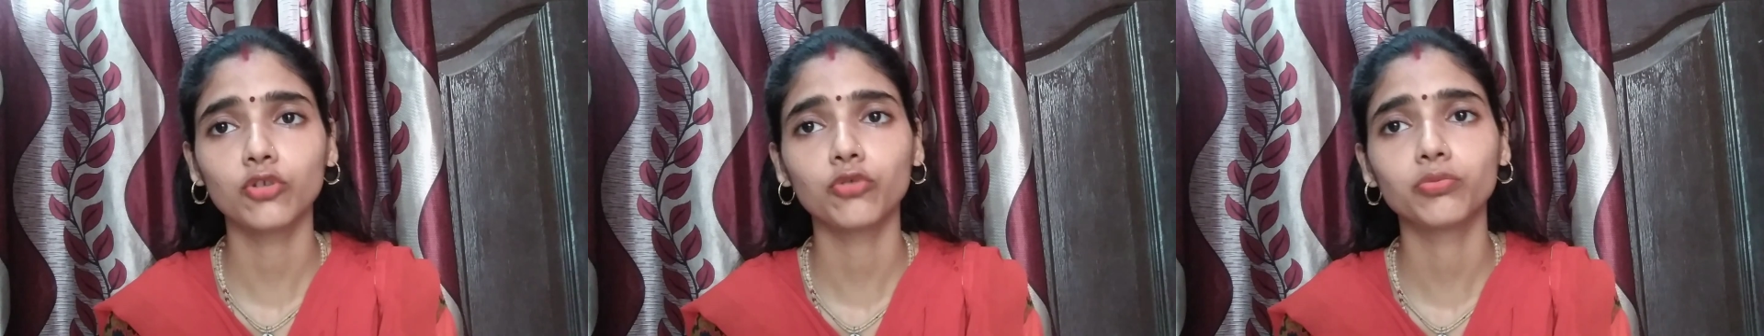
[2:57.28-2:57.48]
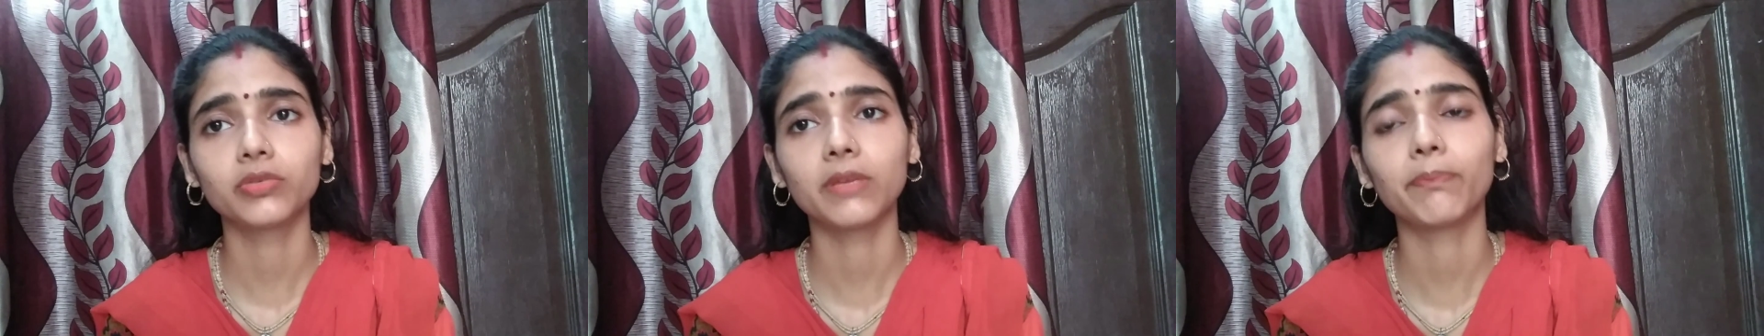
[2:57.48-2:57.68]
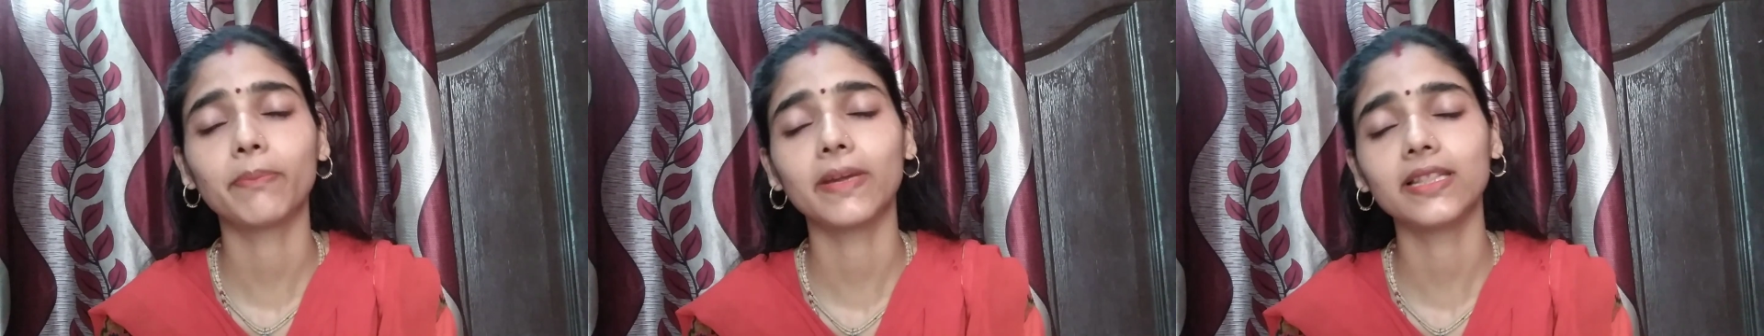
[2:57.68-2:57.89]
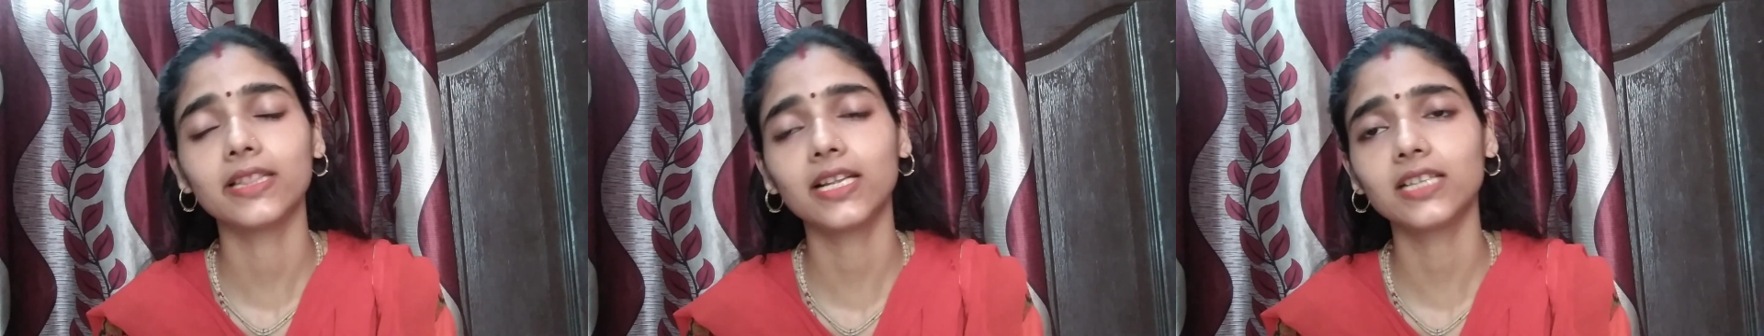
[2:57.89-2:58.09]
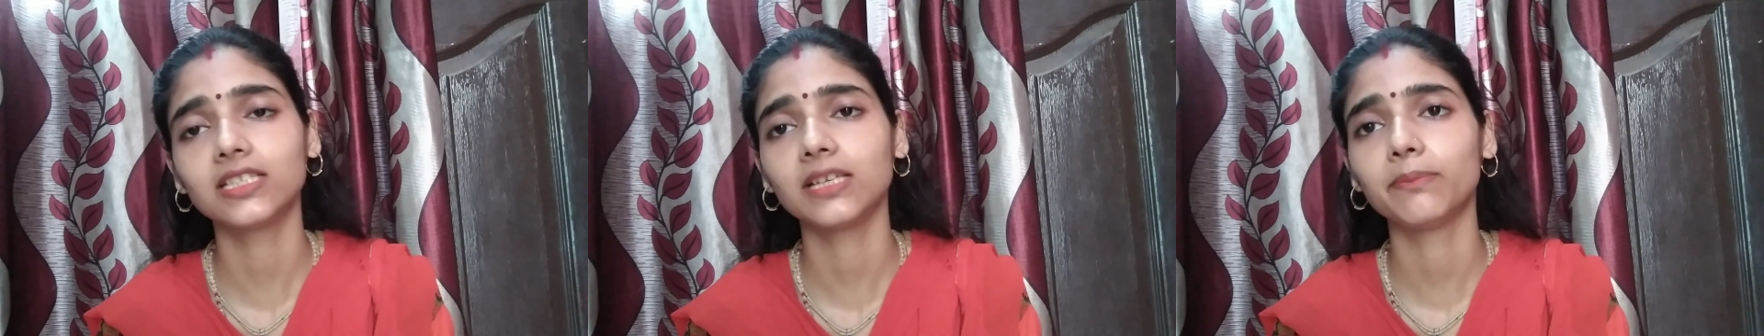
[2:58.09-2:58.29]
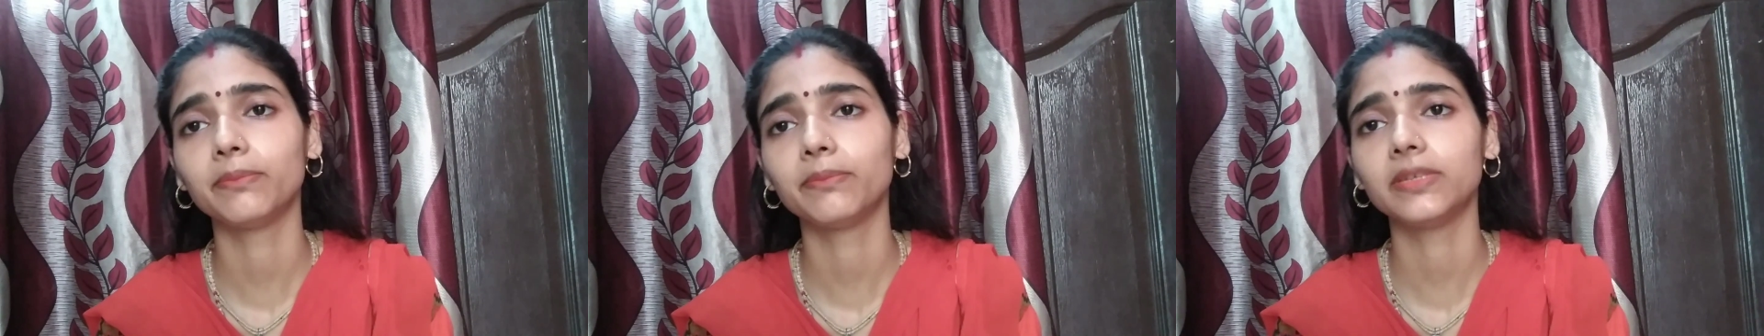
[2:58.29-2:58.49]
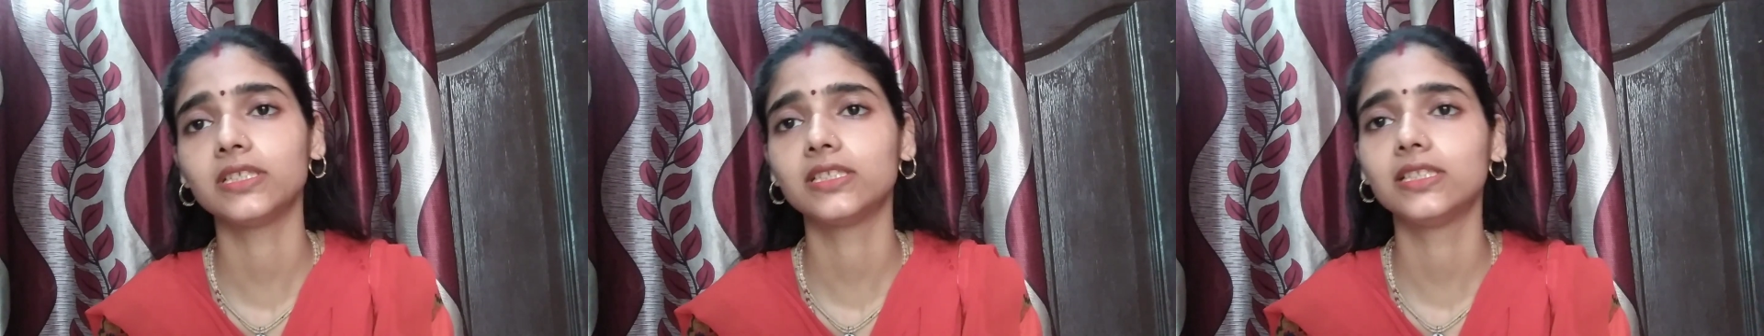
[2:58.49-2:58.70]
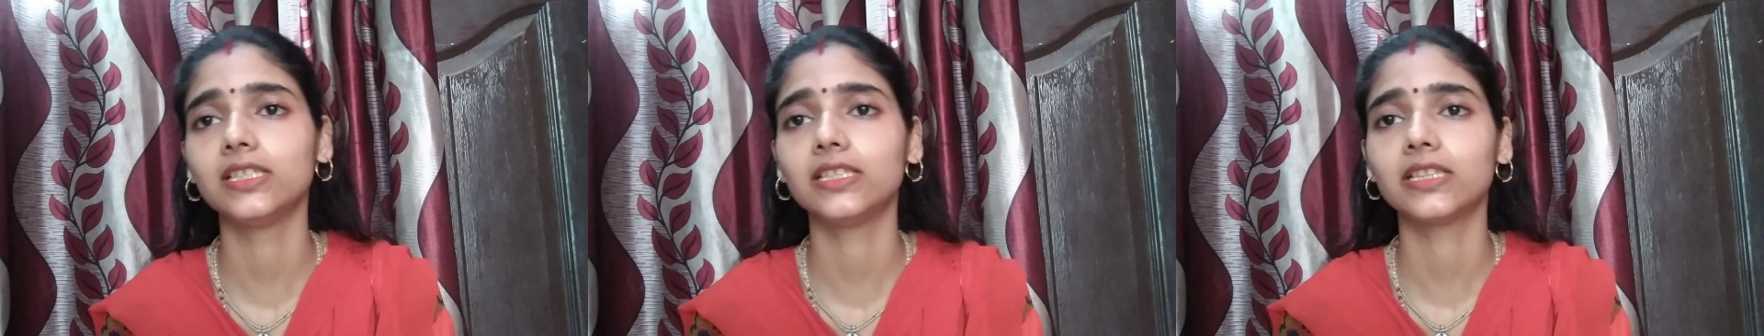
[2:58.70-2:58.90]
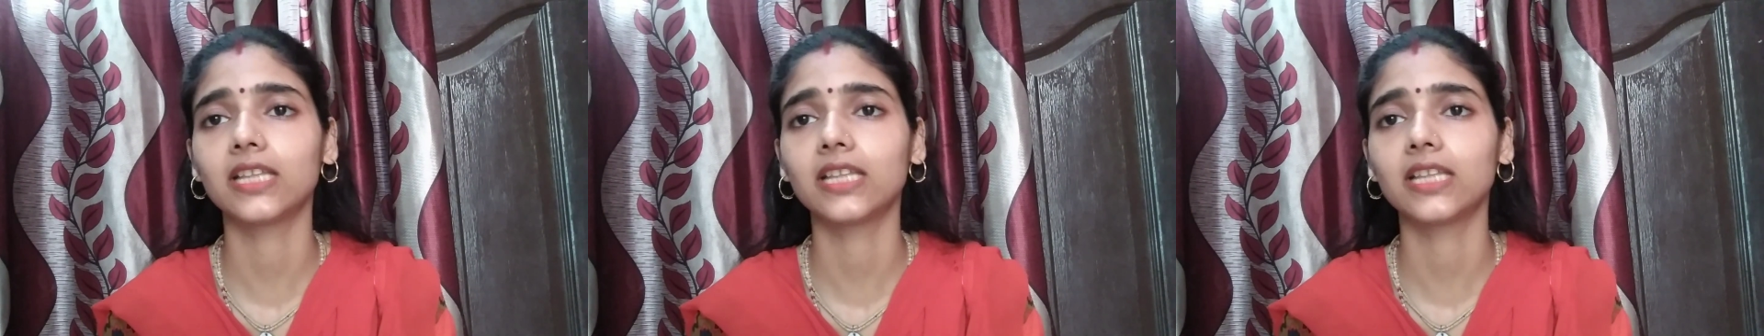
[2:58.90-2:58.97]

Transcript: रूप से 15 से 20 दिन